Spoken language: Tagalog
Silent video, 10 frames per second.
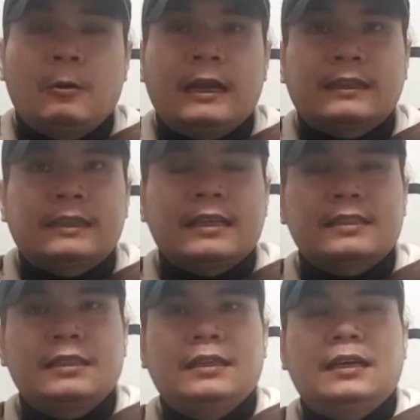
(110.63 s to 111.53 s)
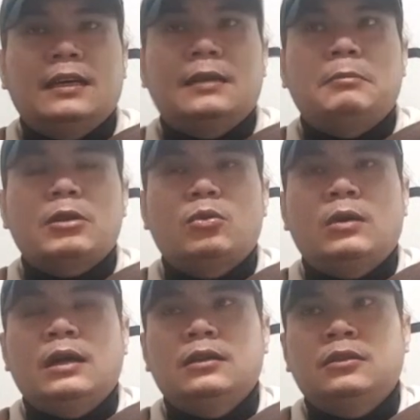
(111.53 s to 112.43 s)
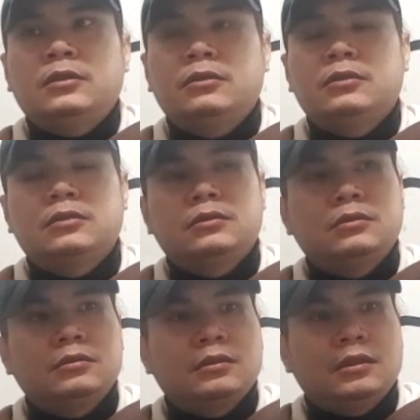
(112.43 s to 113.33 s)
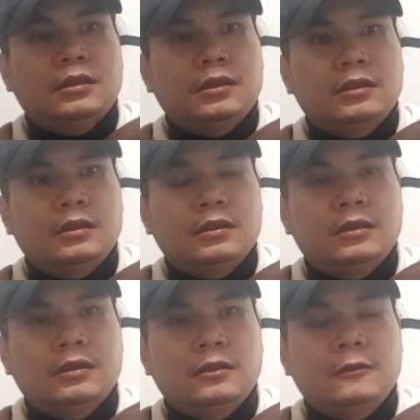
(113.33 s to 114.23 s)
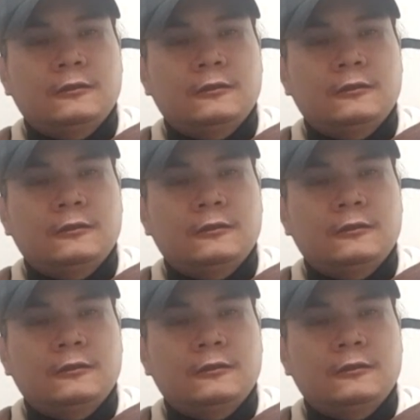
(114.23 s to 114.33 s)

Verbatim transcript: walang taxi na makuha, no? Uh,